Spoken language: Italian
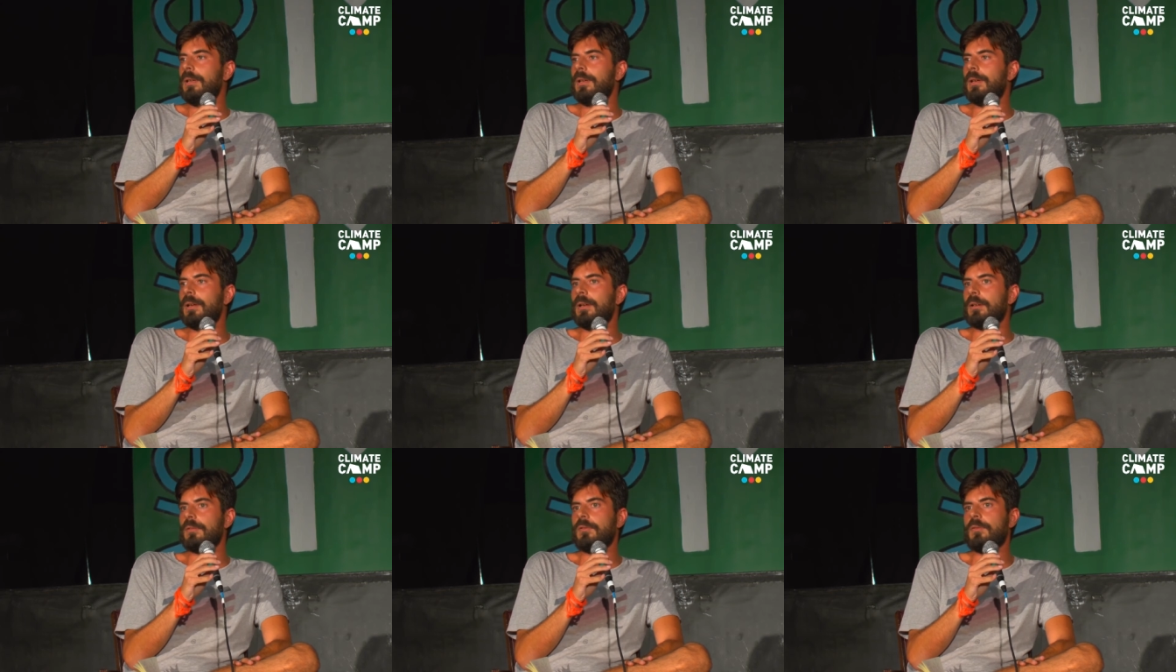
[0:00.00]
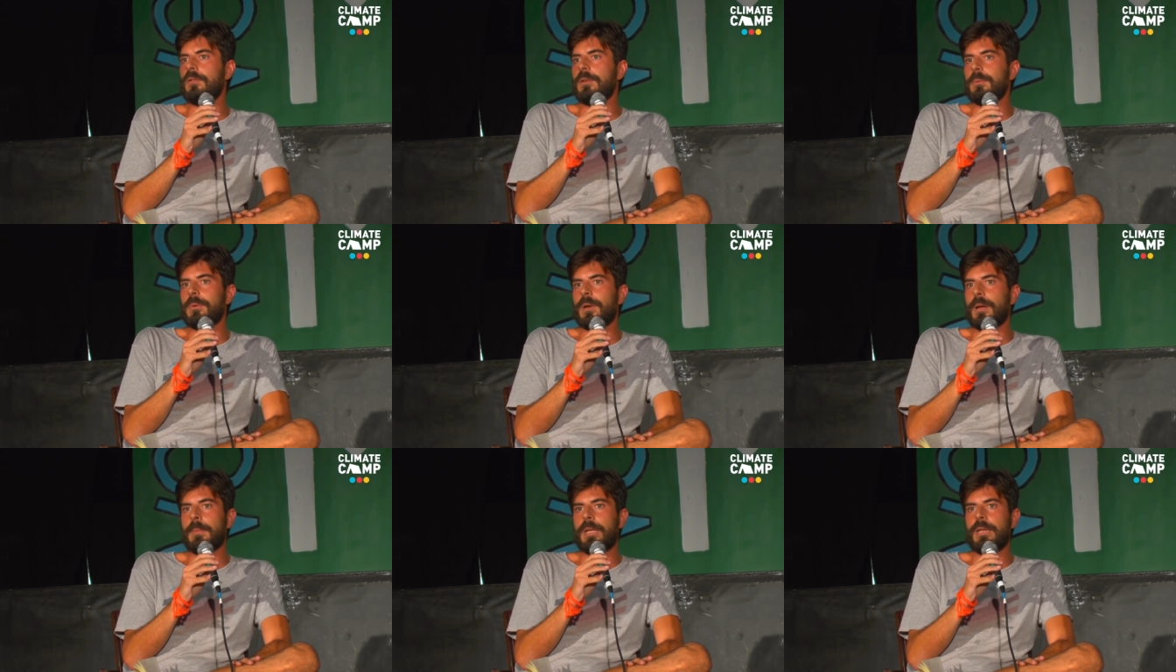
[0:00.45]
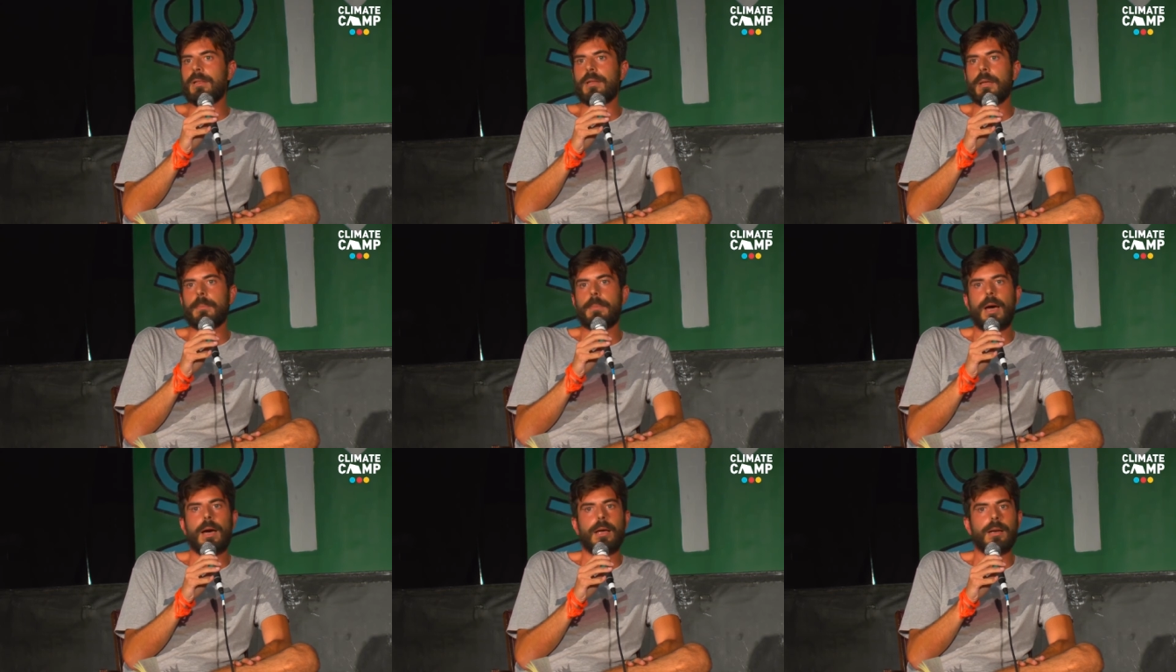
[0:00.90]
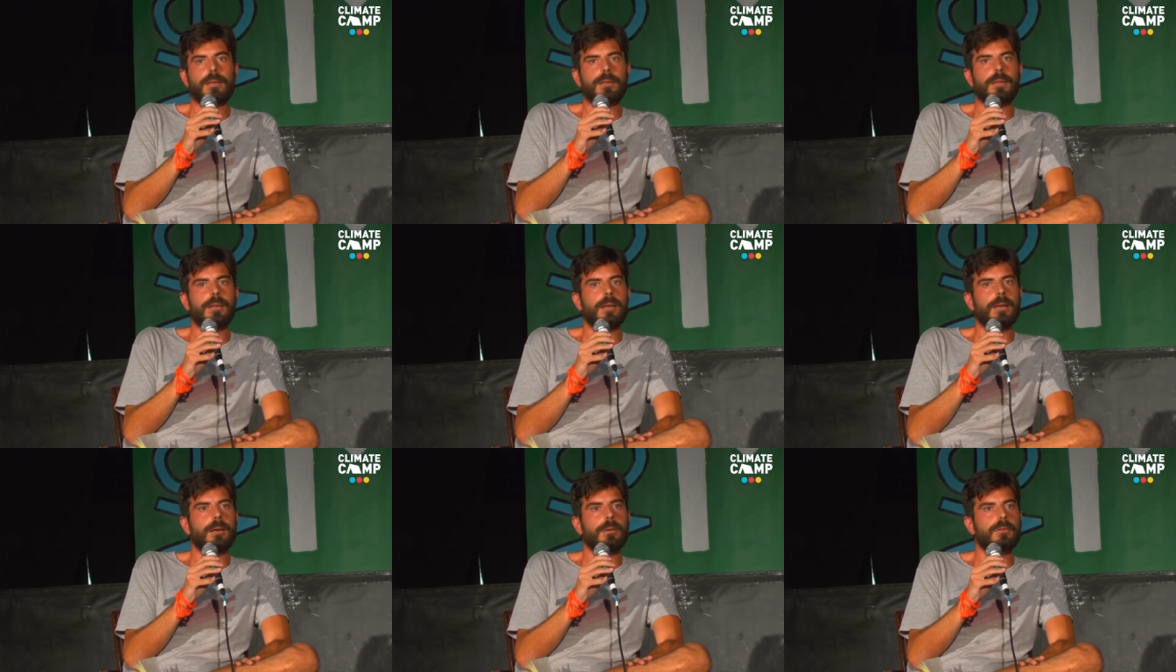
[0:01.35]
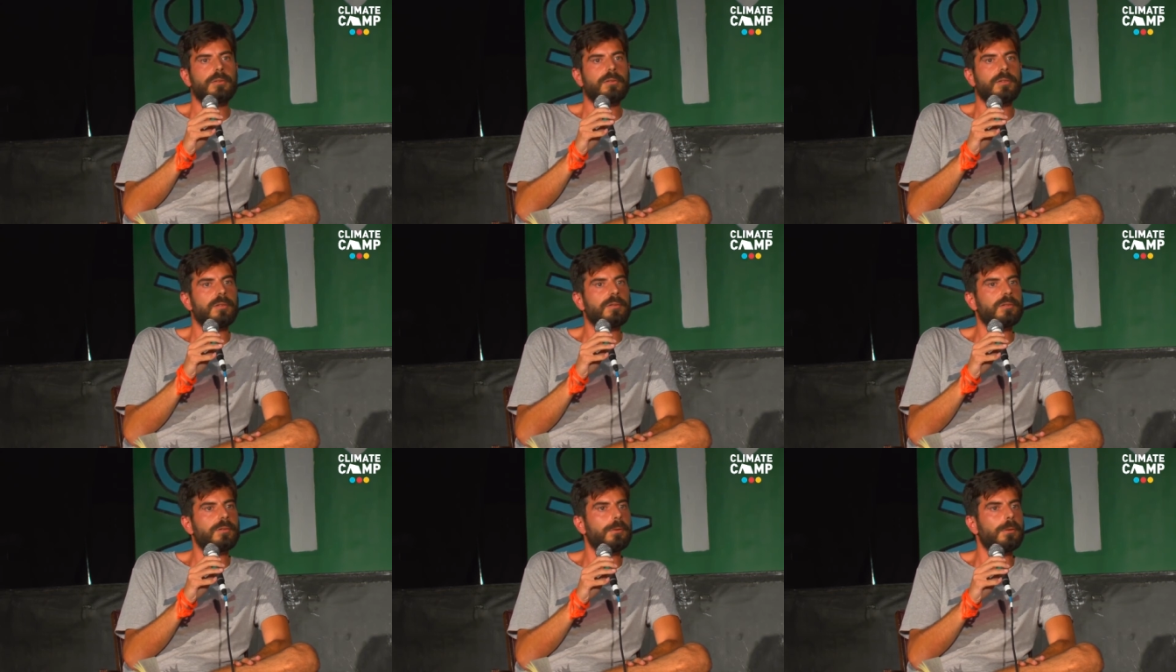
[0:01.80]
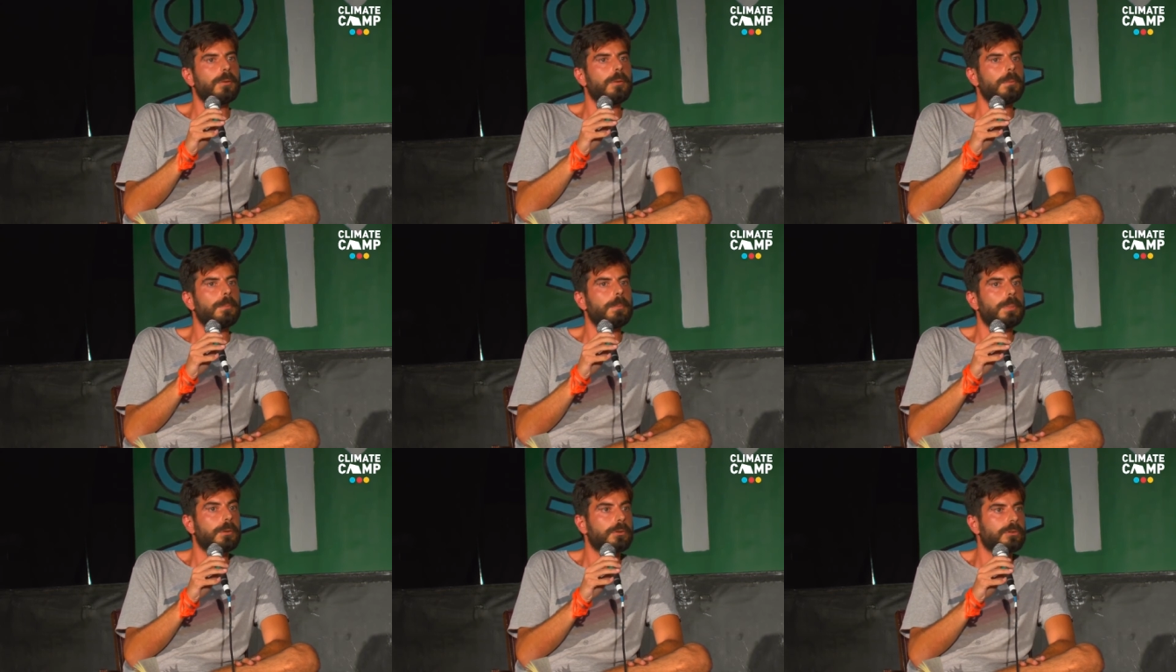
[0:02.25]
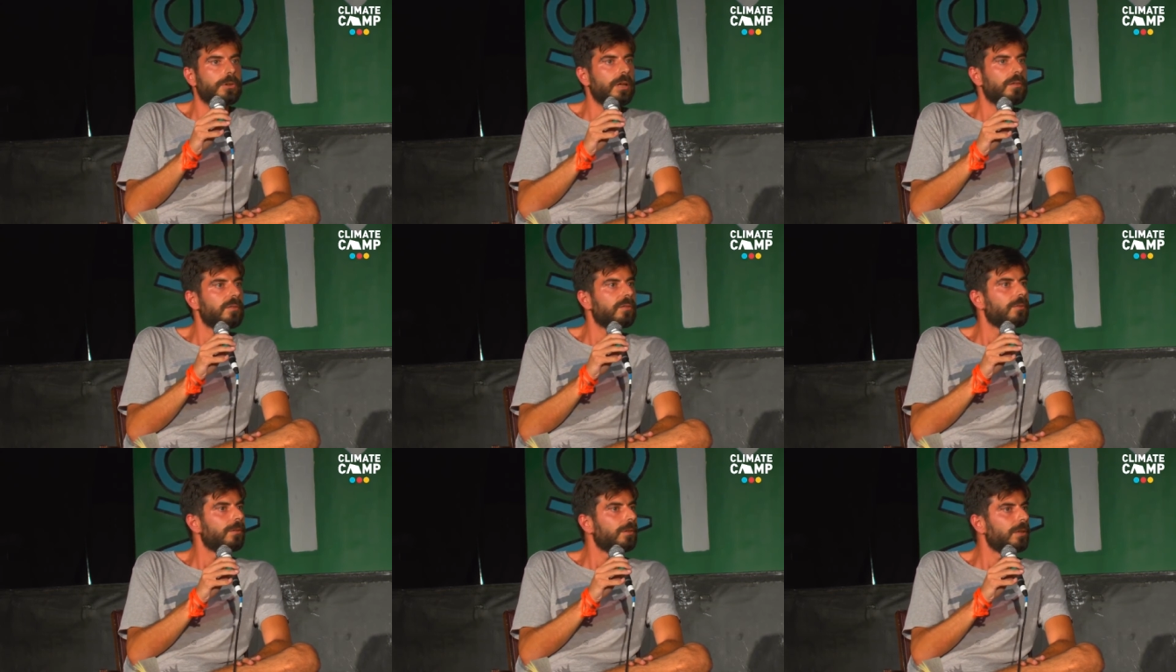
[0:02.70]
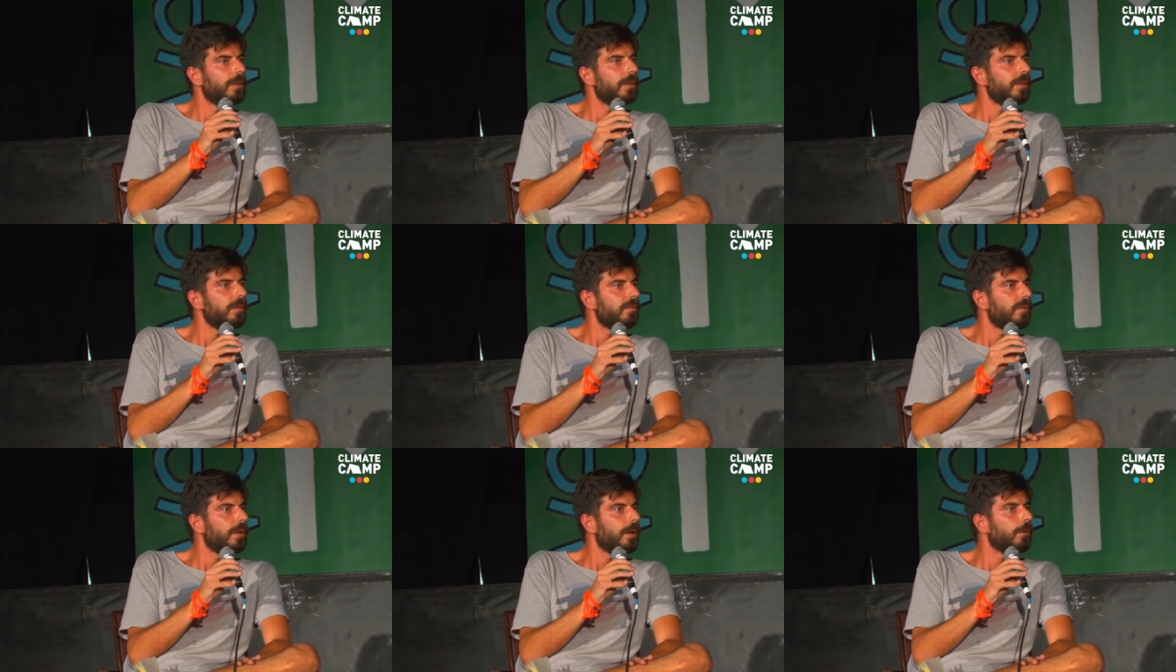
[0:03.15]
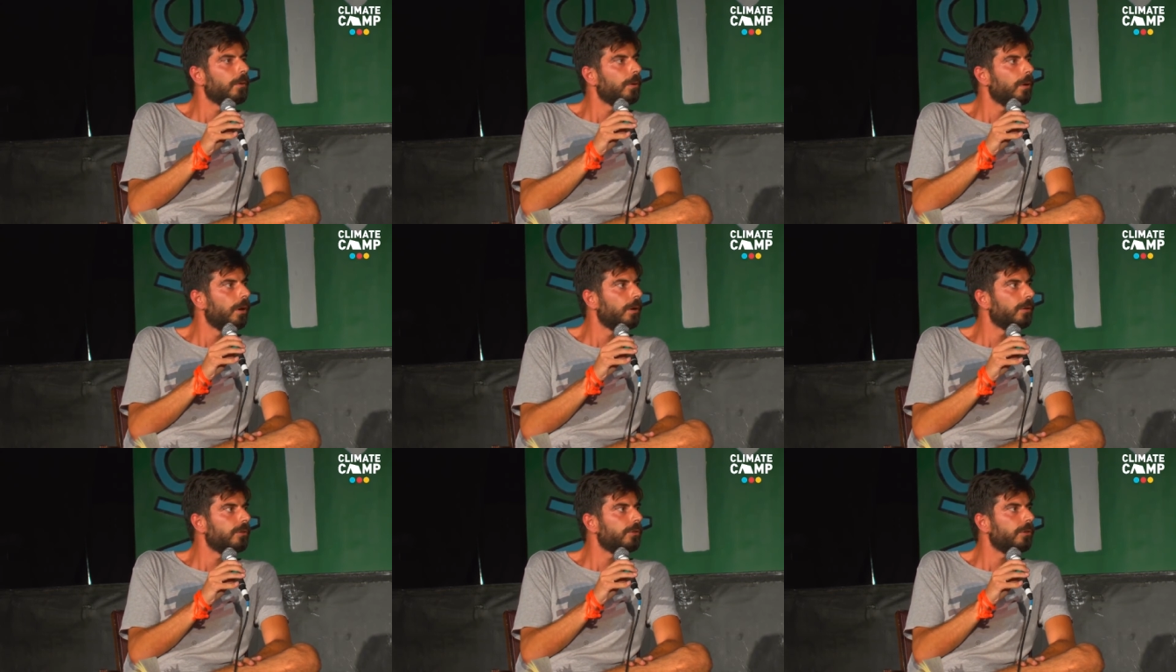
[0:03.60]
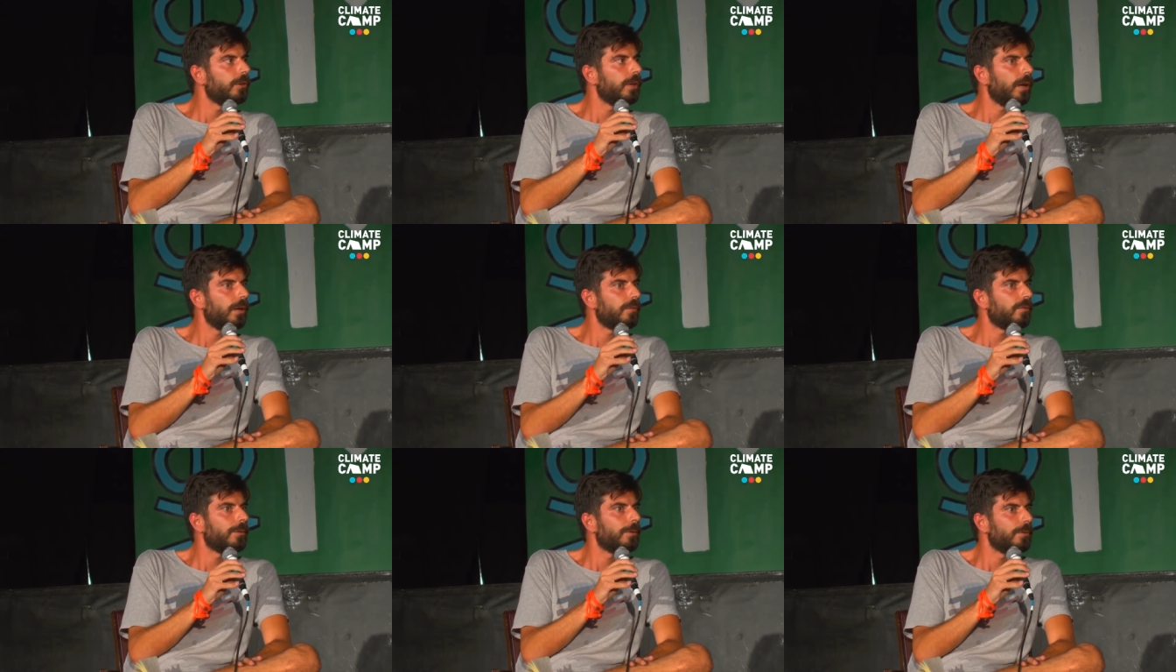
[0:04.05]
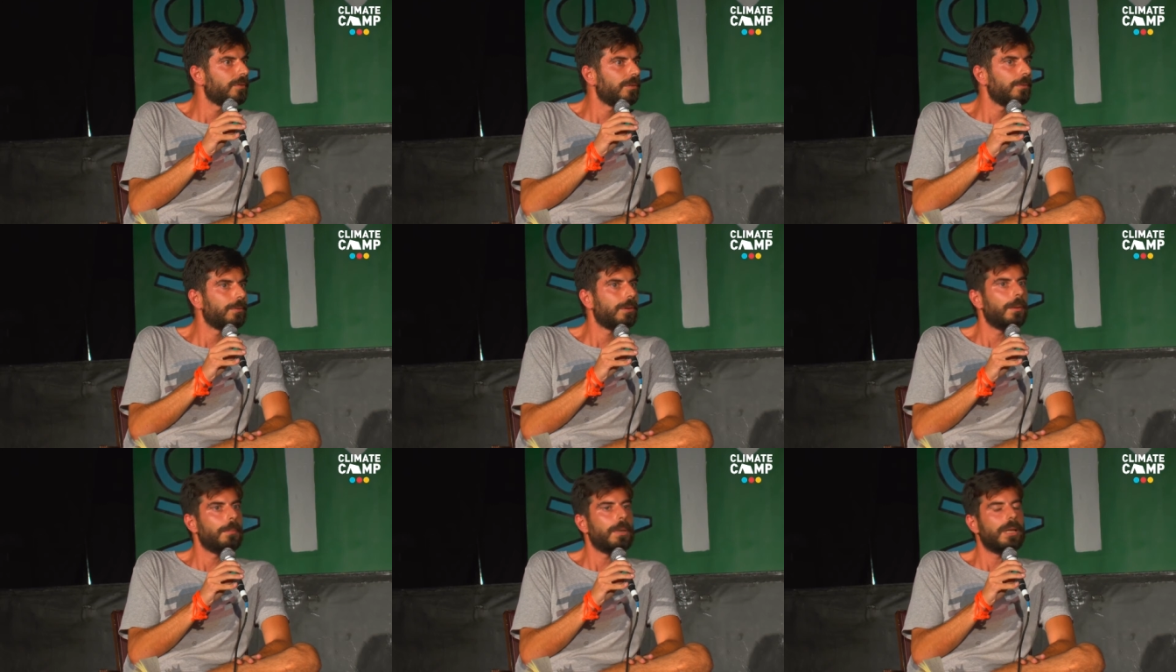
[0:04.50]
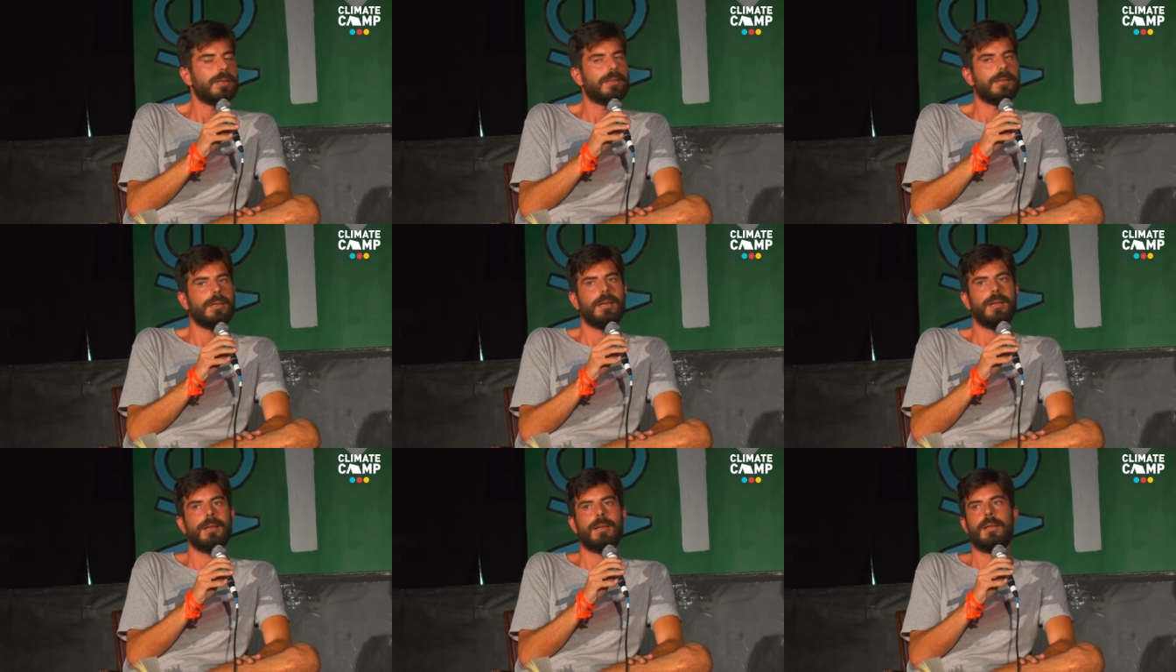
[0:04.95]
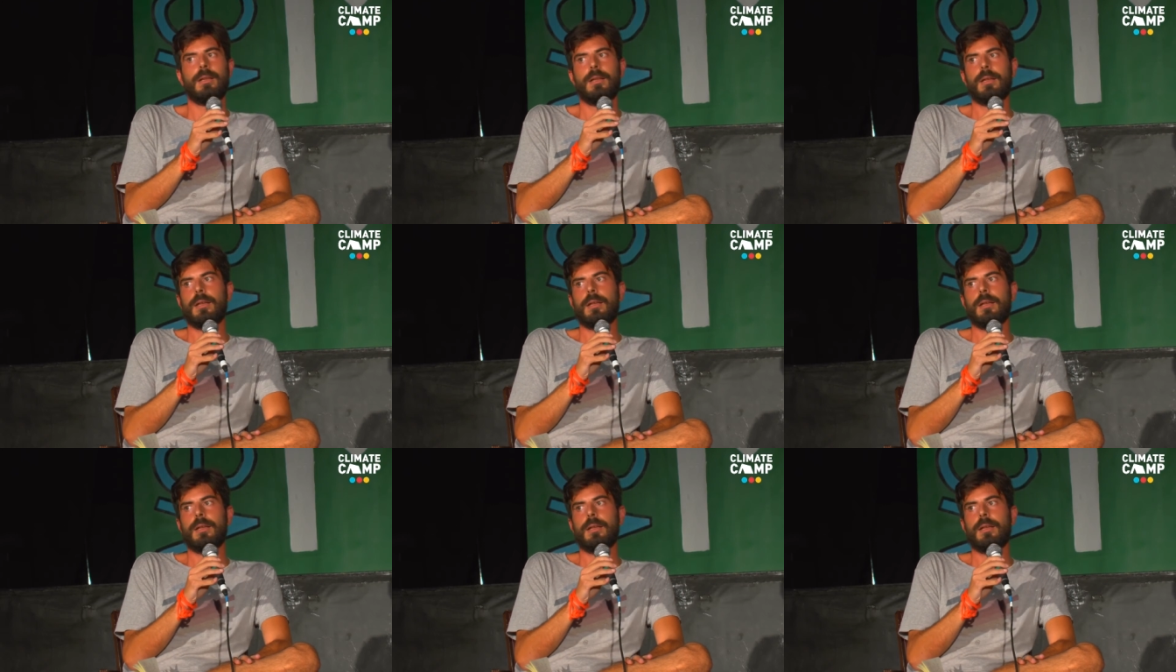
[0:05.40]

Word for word: uh, sicuramente parte dello stesso processo di crisi ecologica, sono sicuramente